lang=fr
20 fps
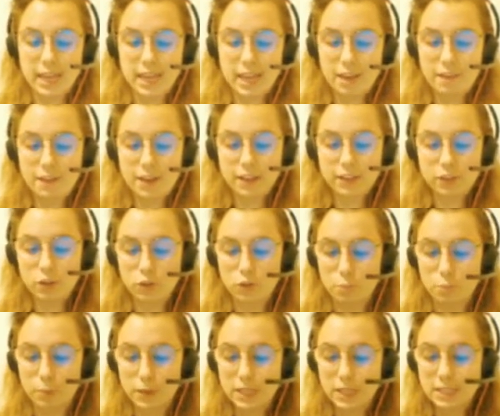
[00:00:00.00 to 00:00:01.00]
et avec
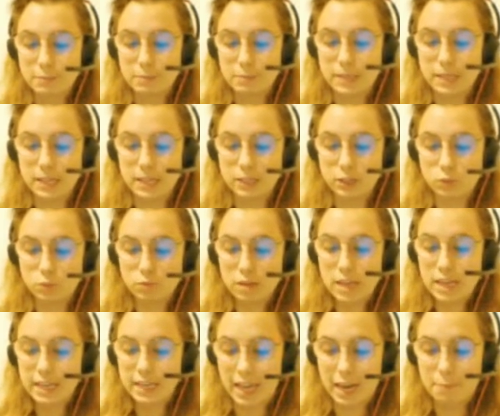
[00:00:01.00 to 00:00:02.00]
tant de précipitation
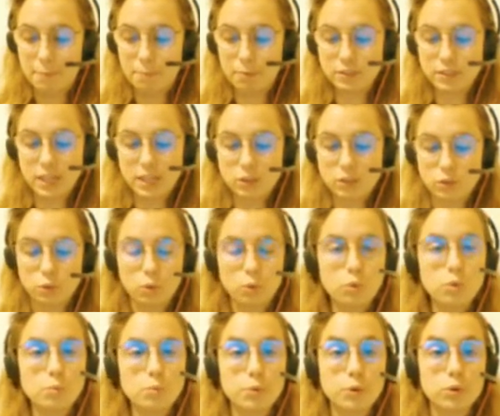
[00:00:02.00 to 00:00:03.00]
qu'elle pensa se
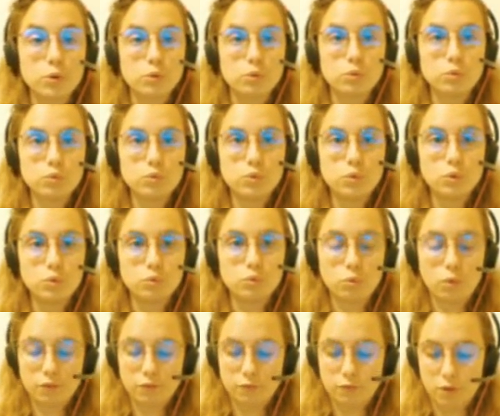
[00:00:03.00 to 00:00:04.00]
rompre le cou deux ou
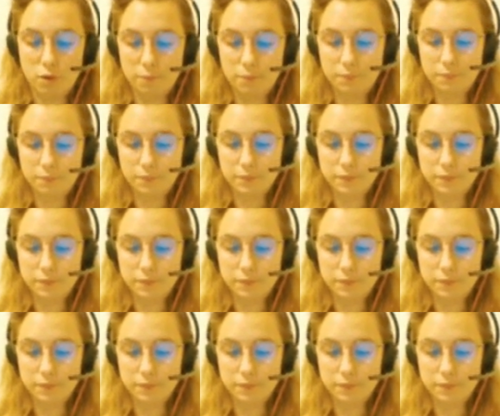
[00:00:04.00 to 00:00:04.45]
trois fois.